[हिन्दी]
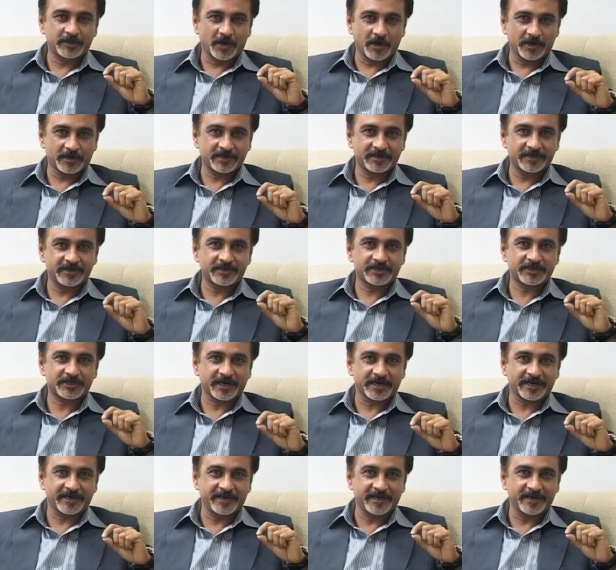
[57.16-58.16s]
डॉक्टर
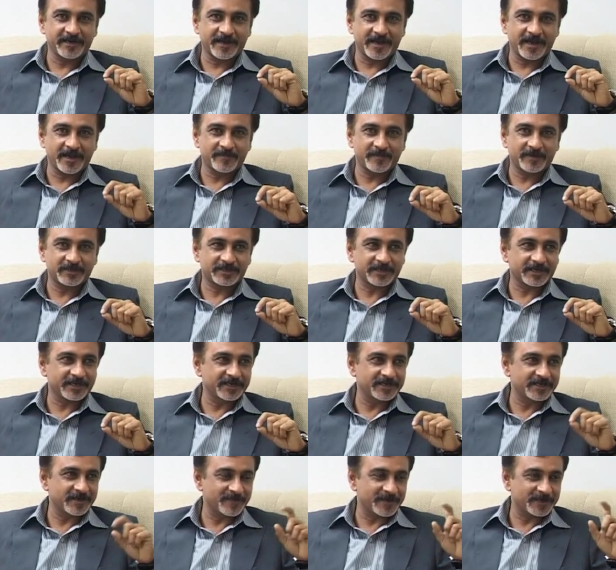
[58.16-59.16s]
शकील अहमद
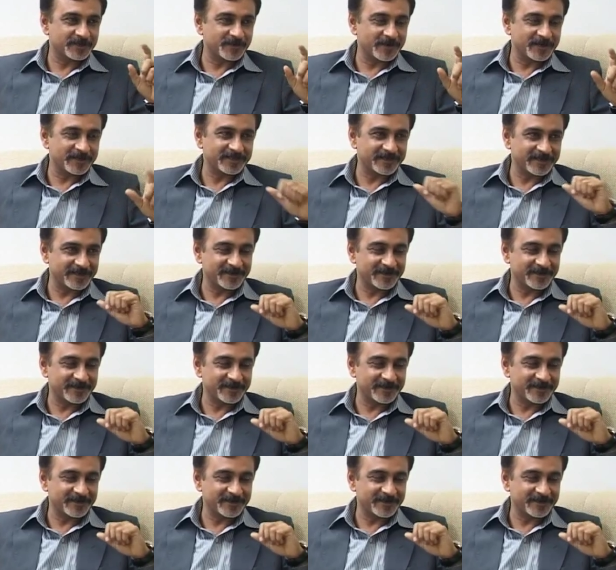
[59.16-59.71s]
शकील जी आपका स्वागत है